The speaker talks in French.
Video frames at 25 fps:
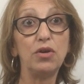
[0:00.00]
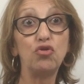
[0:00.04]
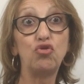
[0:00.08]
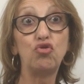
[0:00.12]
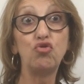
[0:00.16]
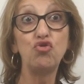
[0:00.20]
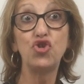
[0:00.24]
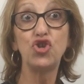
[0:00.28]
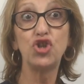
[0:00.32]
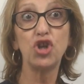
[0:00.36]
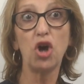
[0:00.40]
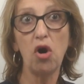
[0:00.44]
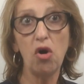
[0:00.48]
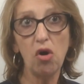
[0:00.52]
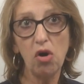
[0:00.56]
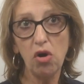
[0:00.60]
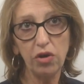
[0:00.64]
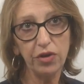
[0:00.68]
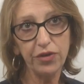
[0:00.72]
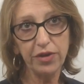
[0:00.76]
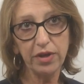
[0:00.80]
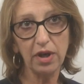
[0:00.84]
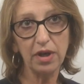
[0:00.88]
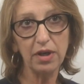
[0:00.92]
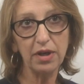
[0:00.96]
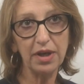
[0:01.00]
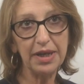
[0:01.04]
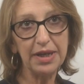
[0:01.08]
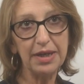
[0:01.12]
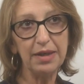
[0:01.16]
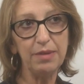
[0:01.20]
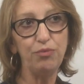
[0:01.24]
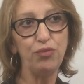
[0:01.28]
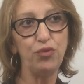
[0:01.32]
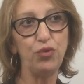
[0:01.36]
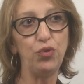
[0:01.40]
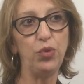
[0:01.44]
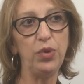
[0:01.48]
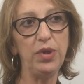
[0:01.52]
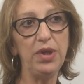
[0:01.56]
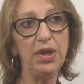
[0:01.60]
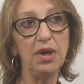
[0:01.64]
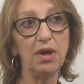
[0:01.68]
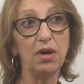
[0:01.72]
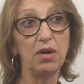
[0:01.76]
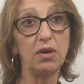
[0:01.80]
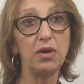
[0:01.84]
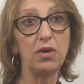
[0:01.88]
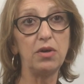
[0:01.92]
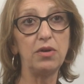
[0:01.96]
touchantes. Et
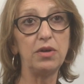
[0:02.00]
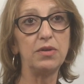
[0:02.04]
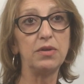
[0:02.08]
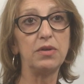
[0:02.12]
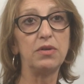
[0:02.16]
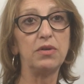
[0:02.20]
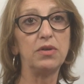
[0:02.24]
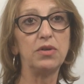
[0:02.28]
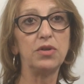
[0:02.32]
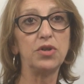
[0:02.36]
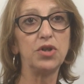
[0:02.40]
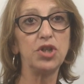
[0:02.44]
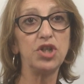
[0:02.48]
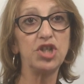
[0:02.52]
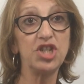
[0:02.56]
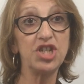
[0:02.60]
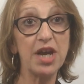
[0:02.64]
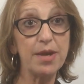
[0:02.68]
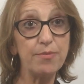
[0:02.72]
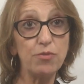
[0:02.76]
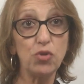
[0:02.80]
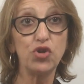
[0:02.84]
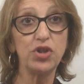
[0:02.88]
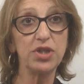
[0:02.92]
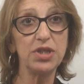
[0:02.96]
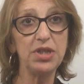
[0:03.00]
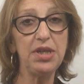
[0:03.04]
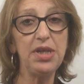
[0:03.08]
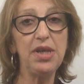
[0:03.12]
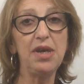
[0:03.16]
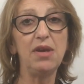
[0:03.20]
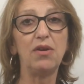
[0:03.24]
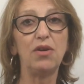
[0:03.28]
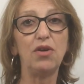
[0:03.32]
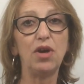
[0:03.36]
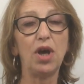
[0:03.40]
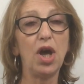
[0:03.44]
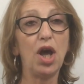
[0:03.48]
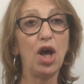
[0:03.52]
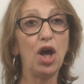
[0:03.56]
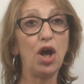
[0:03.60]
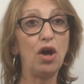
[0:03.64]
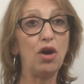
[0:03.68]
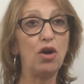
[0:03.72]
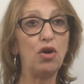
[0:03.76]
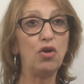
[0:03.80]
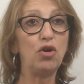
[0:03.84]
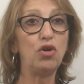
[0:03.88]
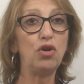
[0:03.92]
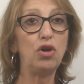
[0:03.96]
puis, j'aime aussi
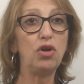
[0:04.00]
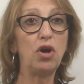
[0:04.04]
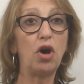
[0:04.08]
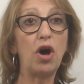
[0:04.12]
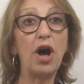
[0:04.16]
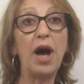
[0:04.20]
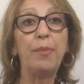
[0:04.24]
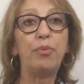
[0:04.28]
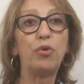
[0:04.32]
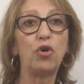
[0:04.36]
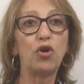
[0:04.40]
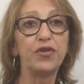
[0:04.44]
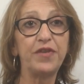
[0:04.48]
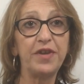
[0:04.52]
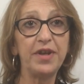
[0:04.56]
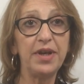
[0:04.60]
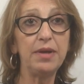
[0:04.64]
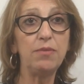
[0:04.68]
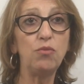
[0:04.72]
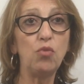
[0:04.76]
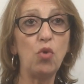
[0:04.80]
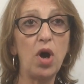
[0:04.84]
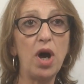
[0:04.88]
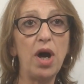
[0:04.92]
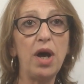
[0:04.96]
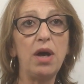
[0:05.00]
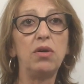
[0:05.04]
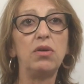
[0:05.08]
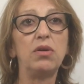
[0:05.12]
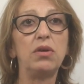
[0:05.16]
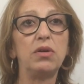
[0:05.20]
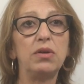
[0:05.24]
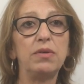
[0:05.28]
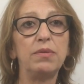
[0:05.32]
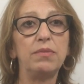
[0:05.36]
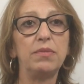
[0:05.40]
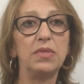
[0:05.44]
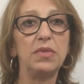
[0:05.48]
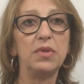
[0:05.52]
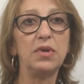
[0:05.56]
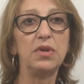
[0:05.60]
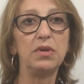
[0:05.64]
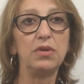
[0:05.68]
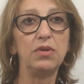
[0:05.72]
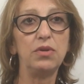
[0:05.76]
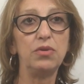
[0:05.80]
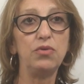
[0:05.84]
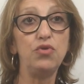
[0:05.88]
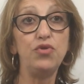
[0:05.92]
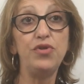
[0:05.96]
leur apporter, moi,
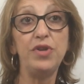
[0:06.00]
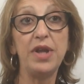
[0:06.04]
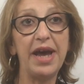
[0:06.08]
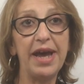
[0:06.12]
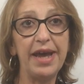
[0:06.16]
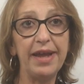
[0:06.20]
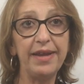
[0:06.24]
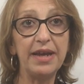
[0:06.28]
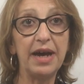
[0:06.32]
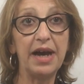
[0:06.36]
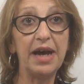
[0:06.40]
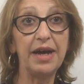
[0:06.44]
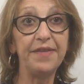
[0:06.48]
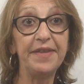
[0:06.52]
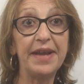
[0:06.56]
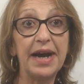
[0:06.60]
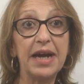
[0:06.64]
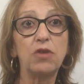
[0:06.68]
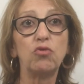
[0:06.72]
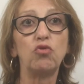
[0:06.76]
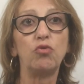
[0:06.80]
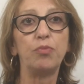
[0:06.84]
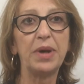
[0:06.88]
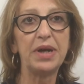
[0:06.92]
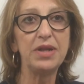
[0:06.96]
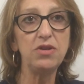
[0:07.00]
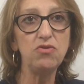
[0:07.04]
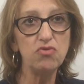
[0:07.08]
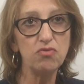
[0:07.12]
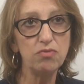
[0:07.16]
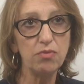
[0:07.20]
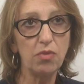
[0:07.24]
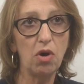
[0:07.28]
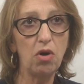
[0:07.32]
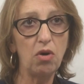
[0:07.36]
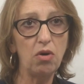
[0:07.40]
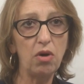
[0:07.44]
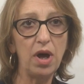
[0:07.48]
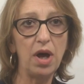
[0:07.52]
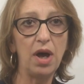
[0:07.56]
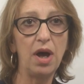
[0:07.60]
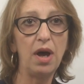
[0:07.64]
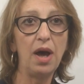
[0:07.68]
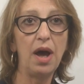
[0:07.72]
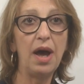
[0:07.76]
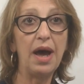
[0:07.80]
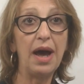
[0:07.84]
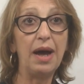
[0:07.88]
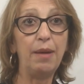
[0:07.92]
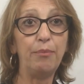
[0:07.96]
une aide, un accompagnement
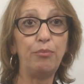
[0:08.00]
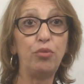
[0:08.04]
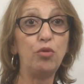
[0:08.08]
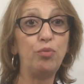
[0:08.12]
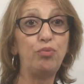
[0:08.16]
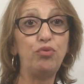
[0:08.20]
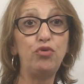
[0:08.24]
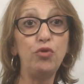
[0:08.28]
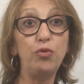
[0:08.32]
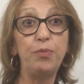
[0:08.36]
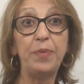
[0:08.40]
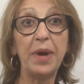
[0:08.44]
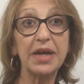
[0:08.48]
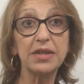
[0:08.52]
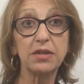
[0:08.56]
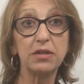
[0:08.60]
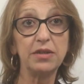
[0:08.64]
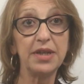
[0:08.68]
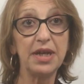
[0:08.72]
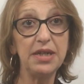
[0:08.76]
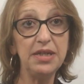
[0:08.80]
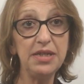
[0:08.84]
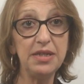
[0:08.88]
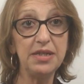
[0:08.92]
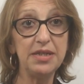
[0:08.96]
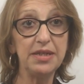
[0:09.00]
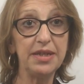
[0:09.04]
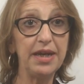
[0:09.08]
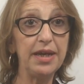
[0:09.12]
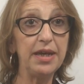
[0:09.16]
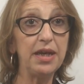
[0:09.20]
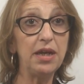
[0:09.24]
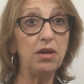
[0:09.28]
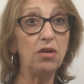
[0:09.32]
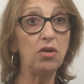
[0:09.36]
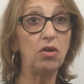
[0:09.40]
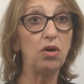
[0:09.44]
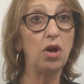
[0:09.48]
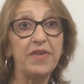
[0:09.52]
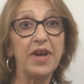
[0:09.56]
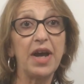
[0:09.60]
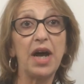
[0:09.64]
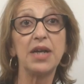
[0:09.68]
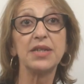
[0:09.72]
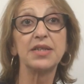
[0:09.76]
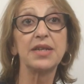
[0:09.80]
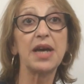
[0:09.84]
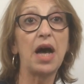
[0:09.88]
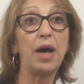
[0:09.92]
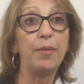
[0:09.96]
un, peu plus personnalisé, faire
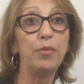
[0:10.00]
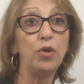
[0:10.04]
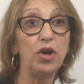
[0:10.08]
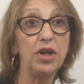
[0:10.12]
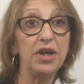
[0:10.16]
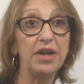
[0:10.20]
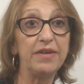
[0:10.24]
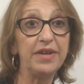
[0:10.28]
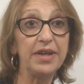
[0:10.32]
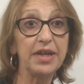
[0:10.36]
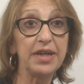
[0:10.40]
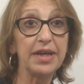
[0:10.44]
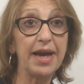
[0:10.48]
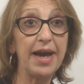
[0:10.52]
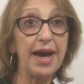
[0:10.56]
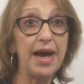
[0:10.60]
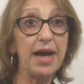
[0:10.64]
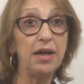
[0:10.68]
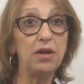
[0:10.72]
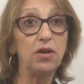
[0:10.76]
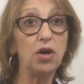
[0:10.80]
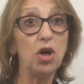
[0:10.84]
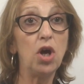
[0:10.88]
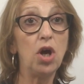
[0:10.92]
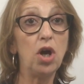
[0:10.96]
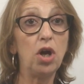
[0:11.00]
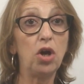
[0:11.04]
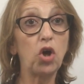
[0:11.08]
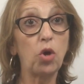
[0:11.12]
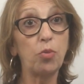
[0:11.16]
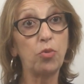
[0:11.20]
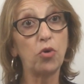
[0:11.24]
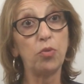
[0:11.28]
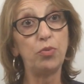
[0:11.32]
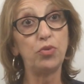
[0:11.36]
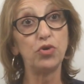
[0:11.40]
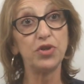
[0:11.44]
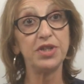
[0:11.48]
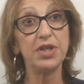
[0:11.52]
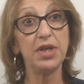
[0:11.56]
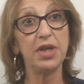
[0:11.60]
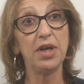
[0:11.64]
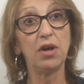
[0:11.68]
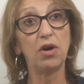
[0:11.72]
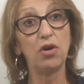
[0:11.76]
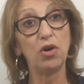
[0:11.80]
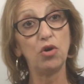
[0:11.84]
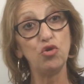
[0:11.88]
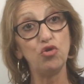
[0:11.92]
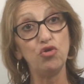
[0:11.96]
un Scrabble avec elles, leur
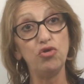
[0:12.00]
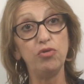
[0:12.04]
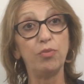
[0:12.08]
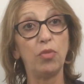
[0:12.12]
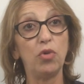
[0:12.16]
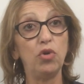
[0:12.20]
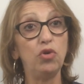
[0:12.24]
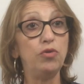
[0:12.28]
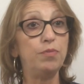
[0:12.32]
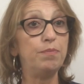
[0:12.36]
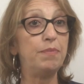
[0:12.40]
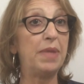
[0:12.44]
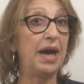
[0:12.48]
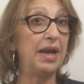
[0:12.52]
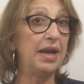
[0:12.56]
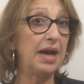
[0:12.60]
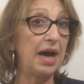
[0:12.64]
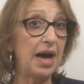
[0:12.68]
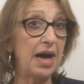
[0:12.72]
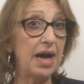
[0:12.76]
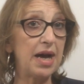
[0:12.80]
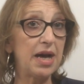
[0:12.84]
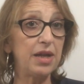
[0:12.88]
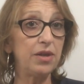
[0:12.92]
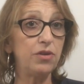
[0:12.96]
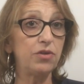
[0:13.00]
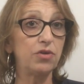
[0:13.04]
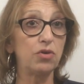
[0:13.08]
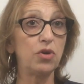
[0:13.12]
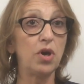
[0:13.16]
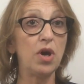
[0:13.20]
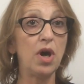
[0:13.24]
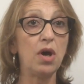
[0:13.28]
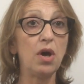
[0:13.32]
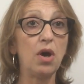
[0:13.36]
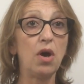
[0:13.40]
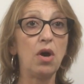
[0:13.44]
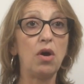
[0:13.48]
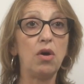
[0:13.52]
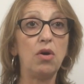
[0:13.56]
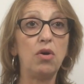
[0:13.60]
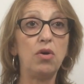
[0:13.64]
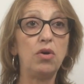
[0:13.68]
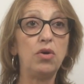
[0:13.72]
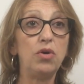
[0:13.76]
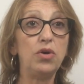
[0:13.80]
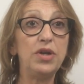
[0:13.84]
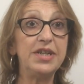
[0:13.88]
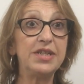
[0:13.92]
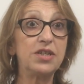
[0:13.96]
proposer une, balade,
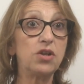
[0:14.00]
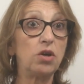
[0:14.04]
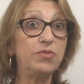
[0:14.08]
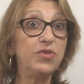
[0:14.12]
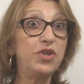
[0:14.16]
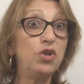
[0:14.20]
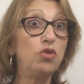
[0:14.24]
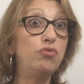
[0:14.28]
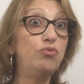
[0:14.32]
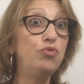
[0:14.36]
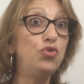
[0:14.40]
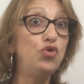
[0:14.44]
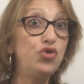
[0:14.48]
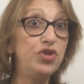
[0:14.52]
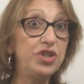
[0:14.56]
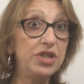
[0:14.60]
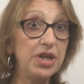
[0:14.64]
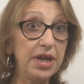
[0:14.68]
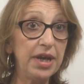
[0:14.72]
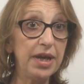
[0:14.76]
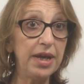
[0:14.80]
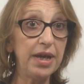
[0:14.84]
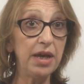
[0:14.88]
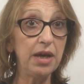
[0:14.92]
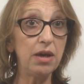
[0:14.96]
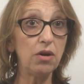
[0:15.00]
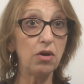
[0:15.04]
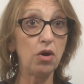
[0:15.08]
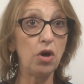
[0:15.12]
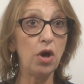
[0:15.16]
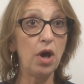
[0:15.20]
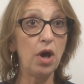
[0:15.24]
les emmener au musée,